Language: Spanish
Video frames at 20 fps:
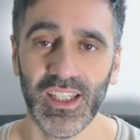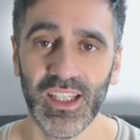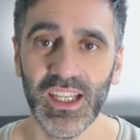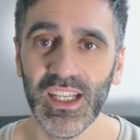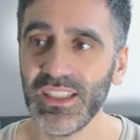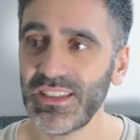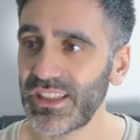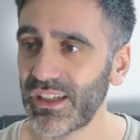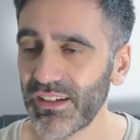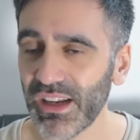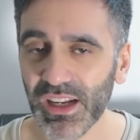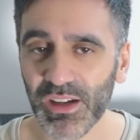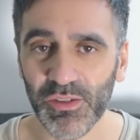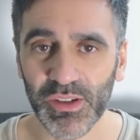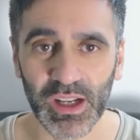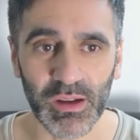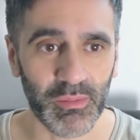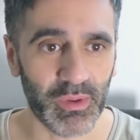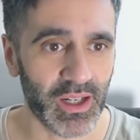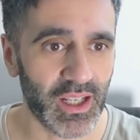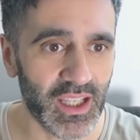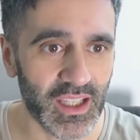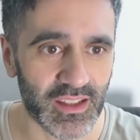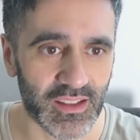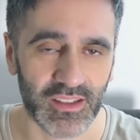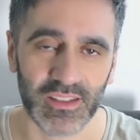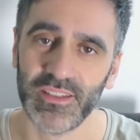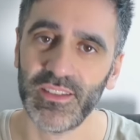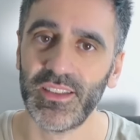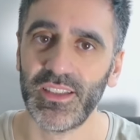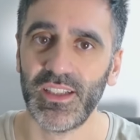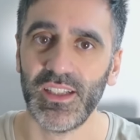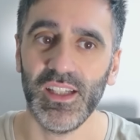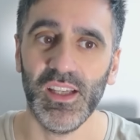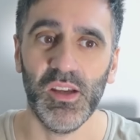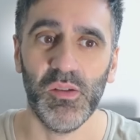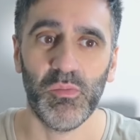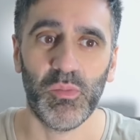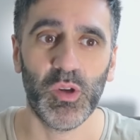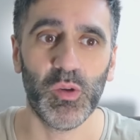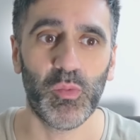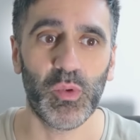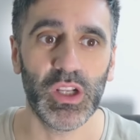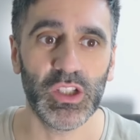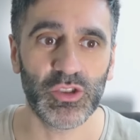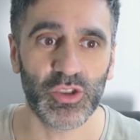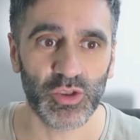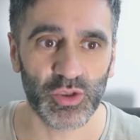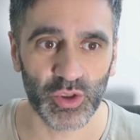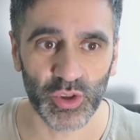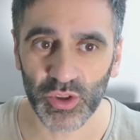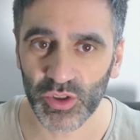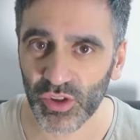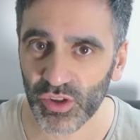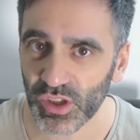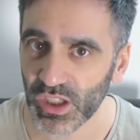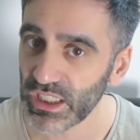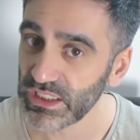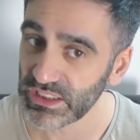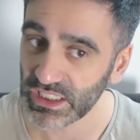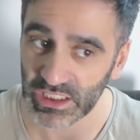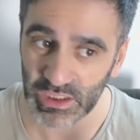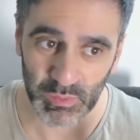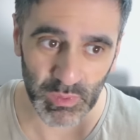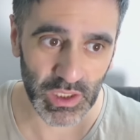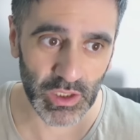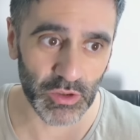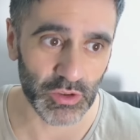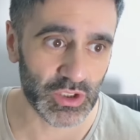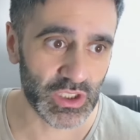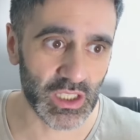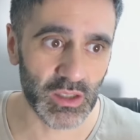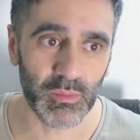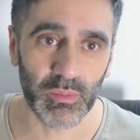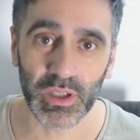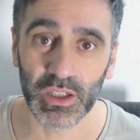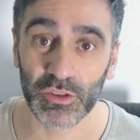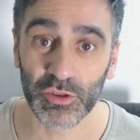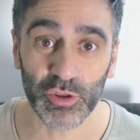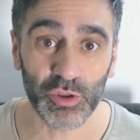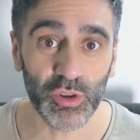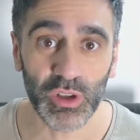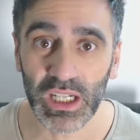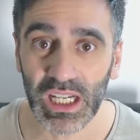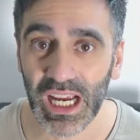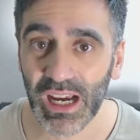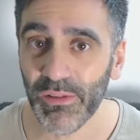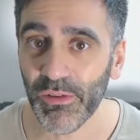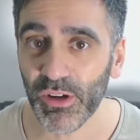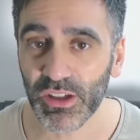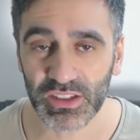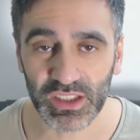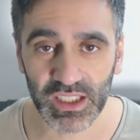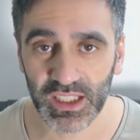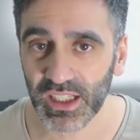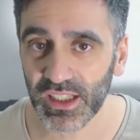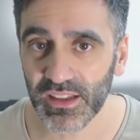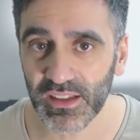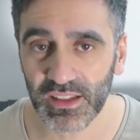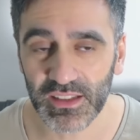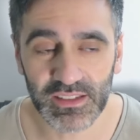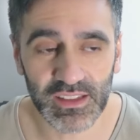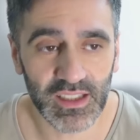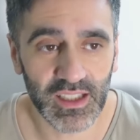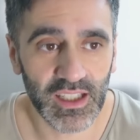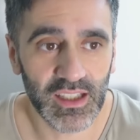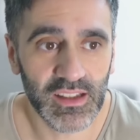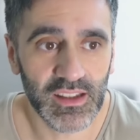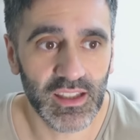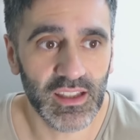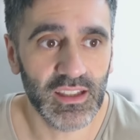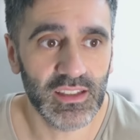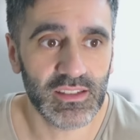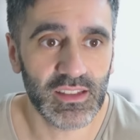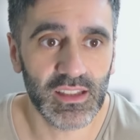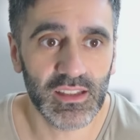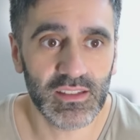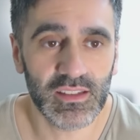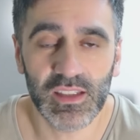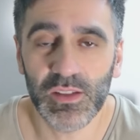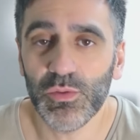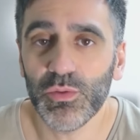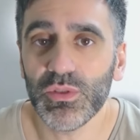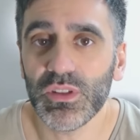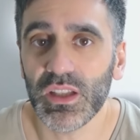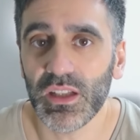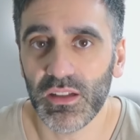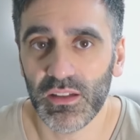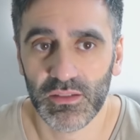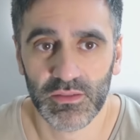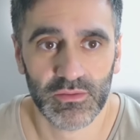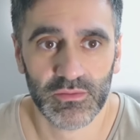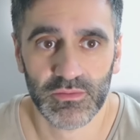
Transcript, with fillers: Es hablarle a una pared. Pero por eso yo les explico siempre, yo no le hablo a esa gente, esa gente es inútil